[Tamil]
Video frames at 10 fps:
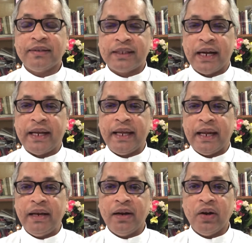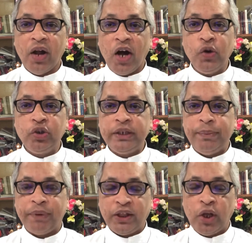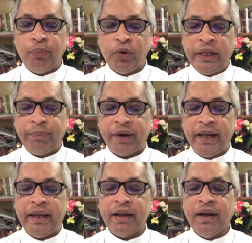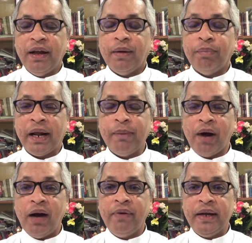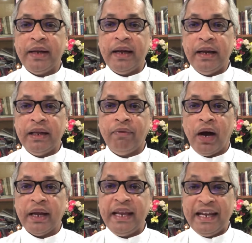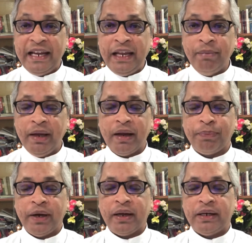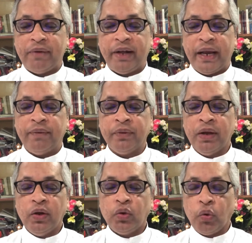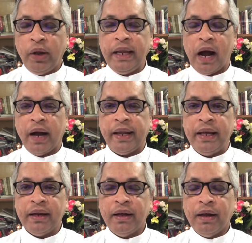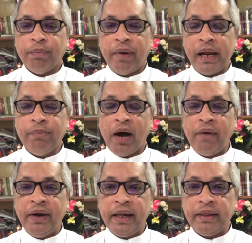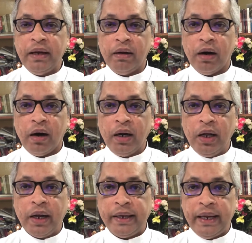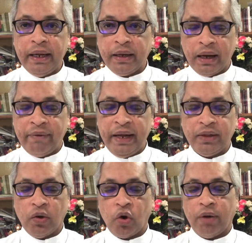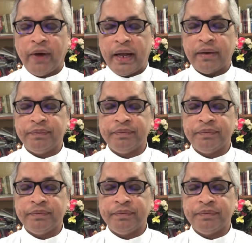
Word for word: சட்ட எண் நானூற்றி பத்தொன்பதின் படி மறை மாவட்ட நிர்வாகி நியமிக்கப்படுகின்ற வரை துணை ஆயர் மறை மாவட்டத்தின் ஆளுகையை கவனித்துக் கொள்வார்